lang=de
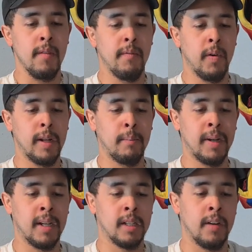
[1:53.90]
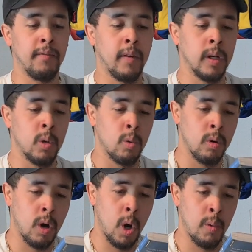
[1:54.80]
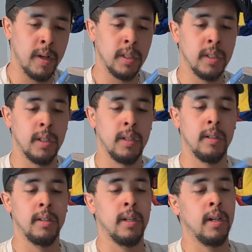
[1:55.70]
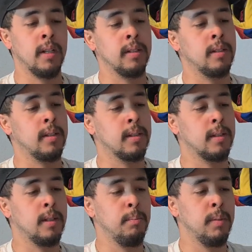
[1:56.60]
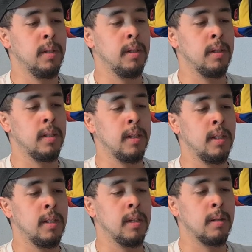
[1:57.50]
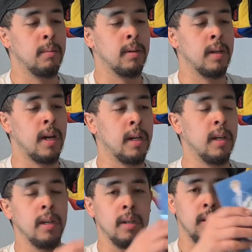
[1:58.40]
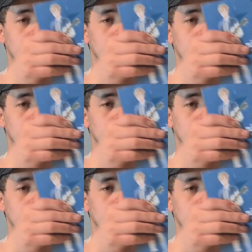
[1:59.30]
von den Mangaka von Orange. Der heißt Kimi ni Nari.